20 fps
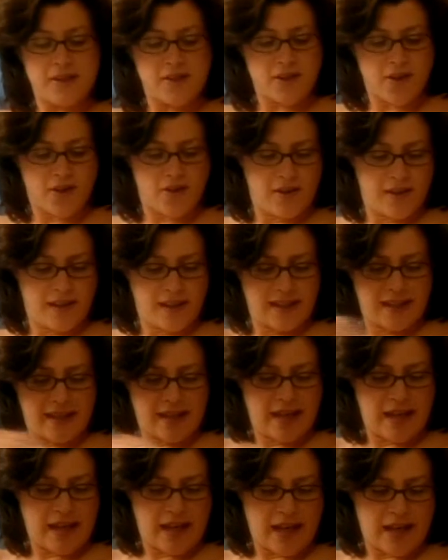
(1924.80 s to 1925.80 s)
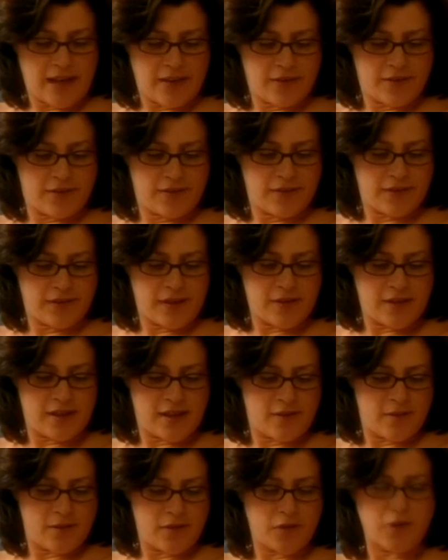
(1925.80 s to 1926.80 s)
Я совершенно в нее
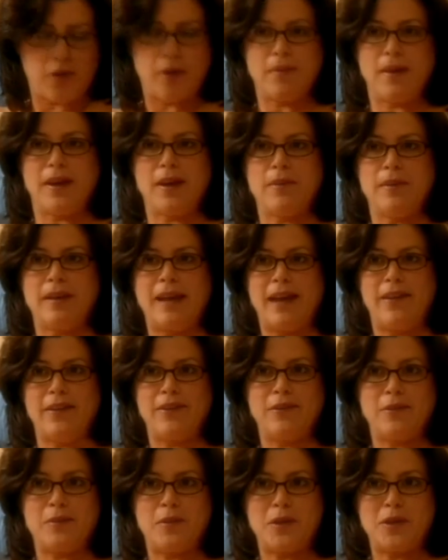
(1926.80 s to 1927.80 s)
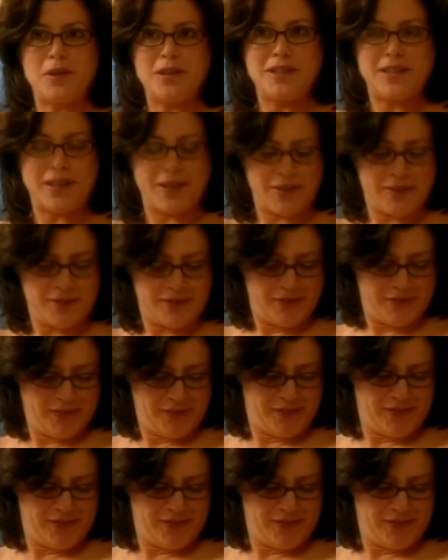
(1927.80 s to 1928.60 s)
влюбилась. Я ее любила и до встречи,